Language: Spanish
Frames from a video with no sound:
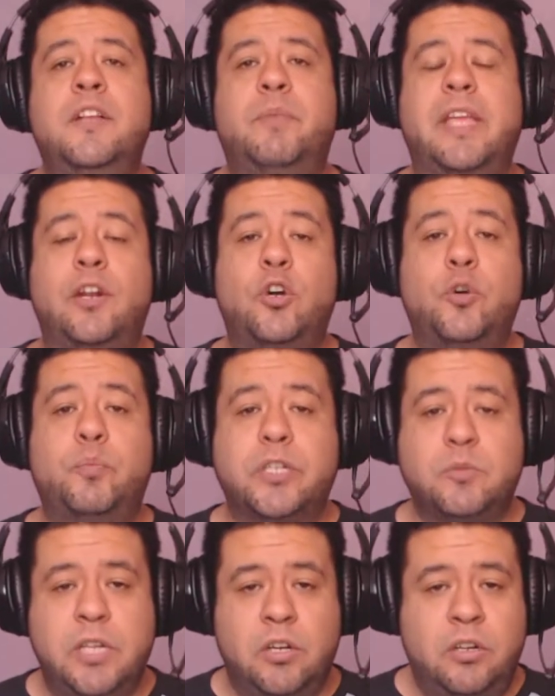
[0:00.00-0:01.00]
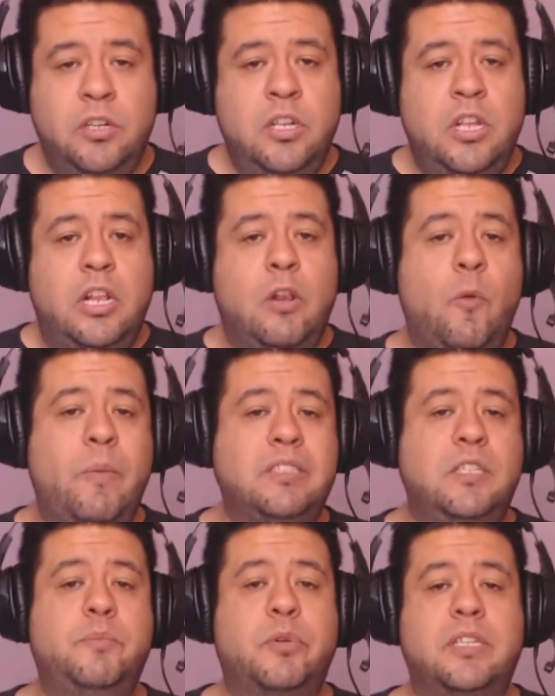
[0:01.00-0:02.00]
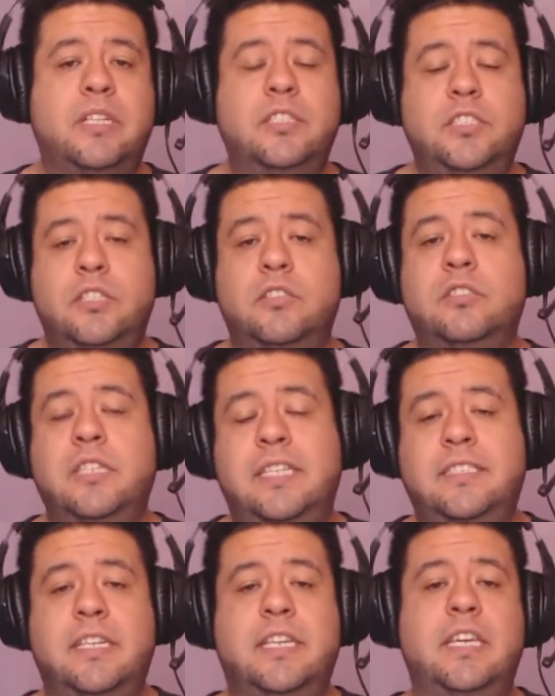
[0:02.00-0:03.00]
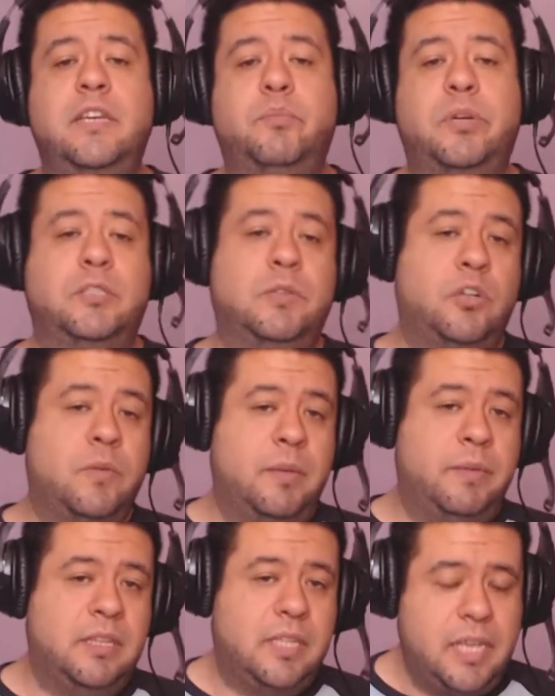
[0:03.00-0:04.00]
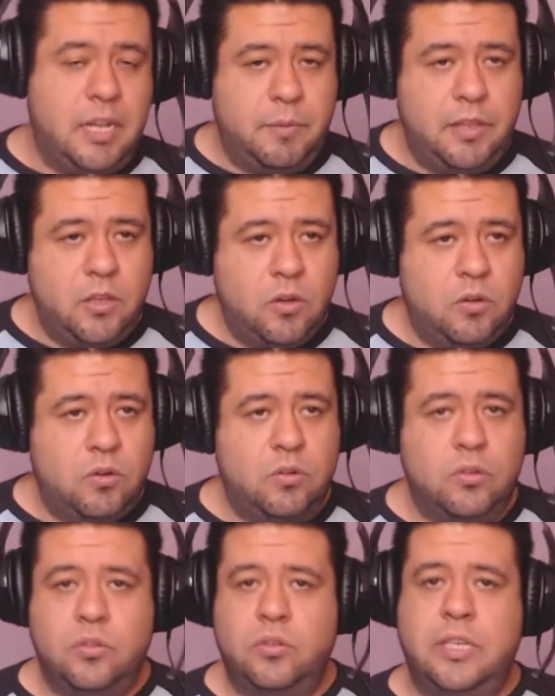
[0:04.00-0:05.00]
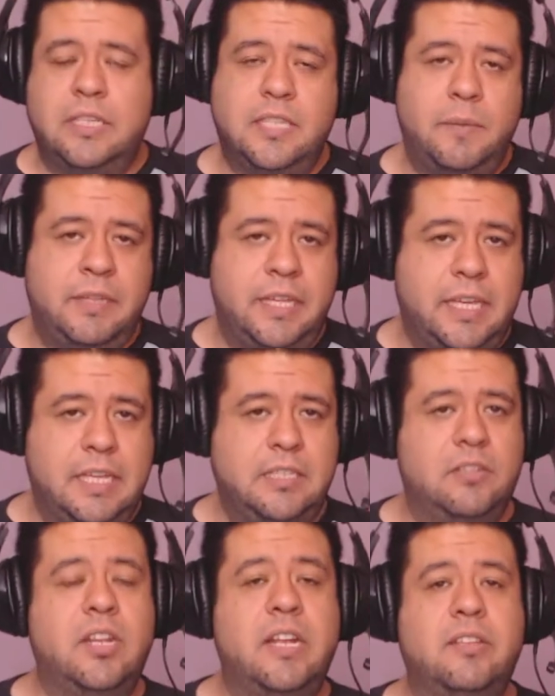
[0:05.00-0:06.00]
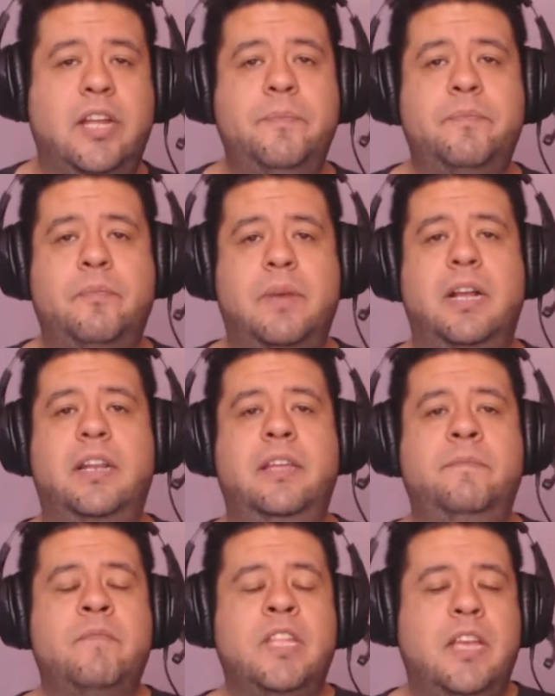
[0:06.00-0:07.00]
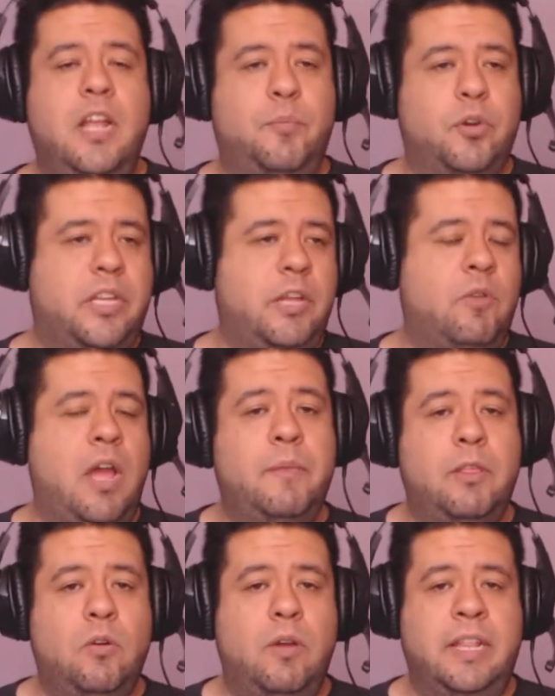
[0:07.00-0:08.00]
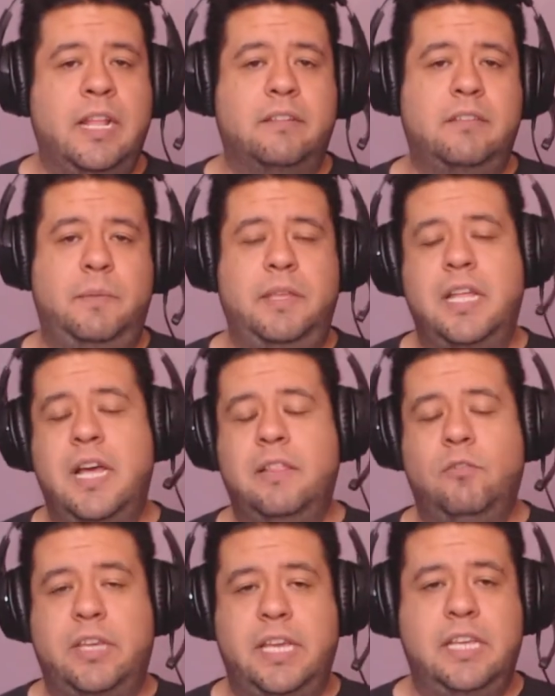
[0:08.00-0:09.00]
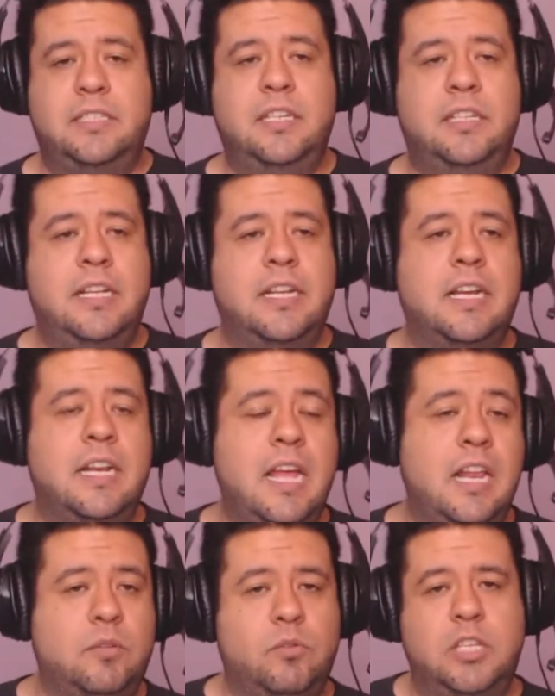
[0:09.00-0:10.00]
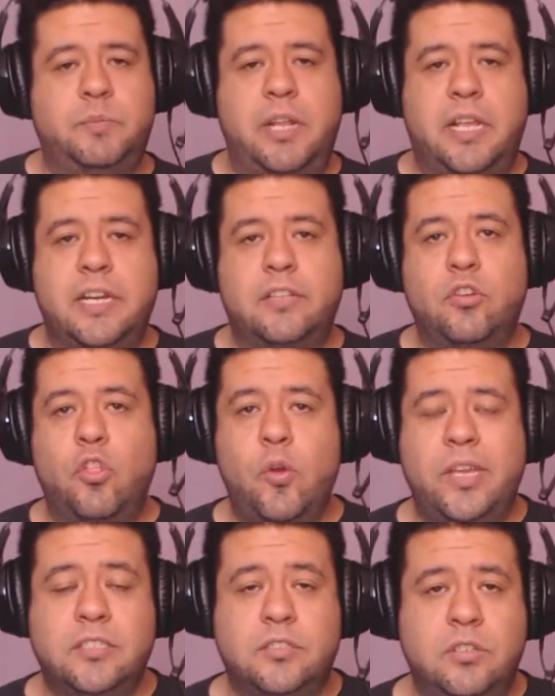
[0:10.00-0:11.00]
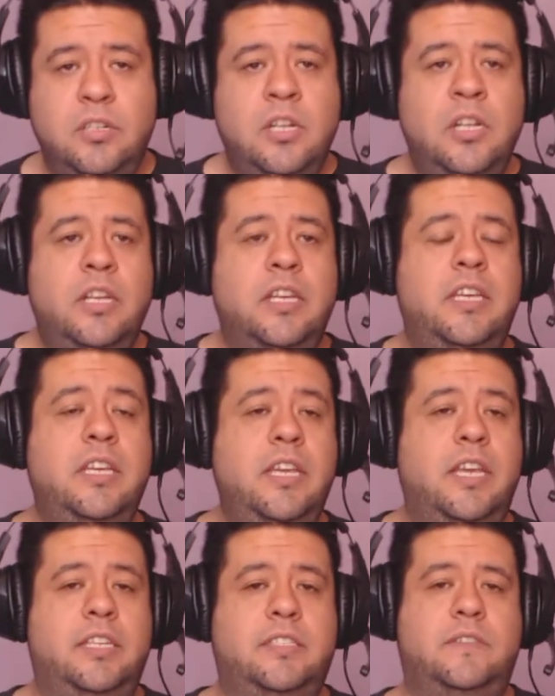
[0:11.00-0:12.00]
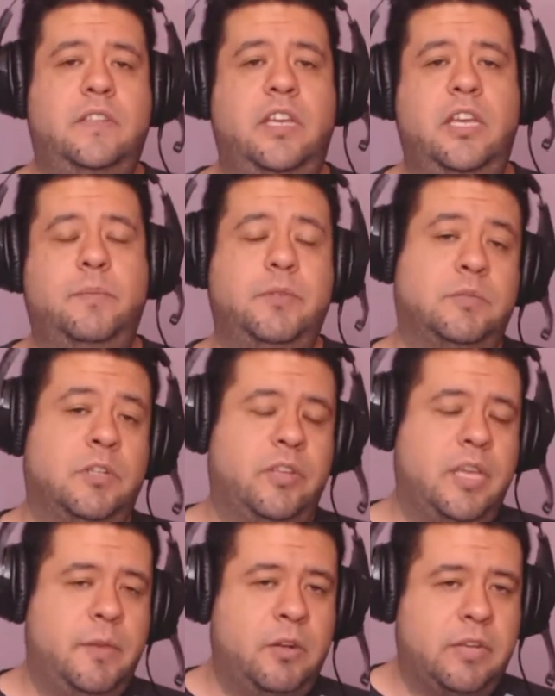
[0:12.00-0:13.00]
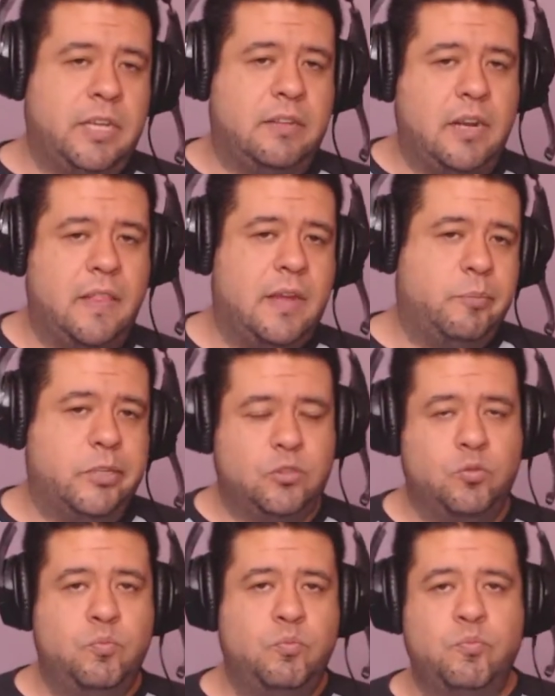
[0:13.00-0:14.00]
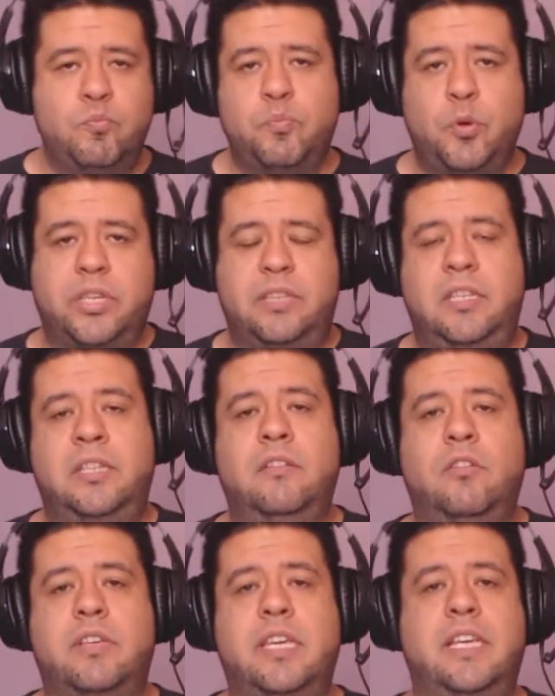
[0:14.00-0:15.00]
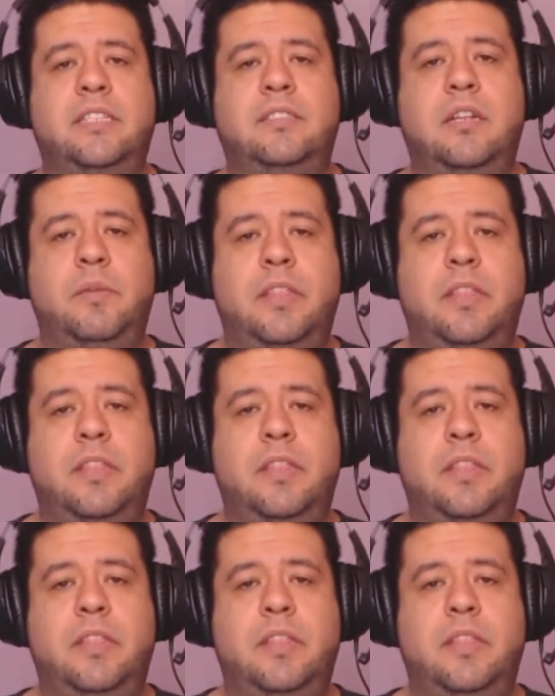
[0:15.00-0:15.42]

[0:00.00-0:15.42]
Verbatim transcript: Pero pues bueno, lo más importante chicos es de que pues bueno, obviamente el video ya saben de qué se trata, ¿vale? El por qué ha habido inactividad lo que es en el canal, les voy a explicar todo esto y este pues bueno, ya vieron que tarda pues un, un poquitín lo que es el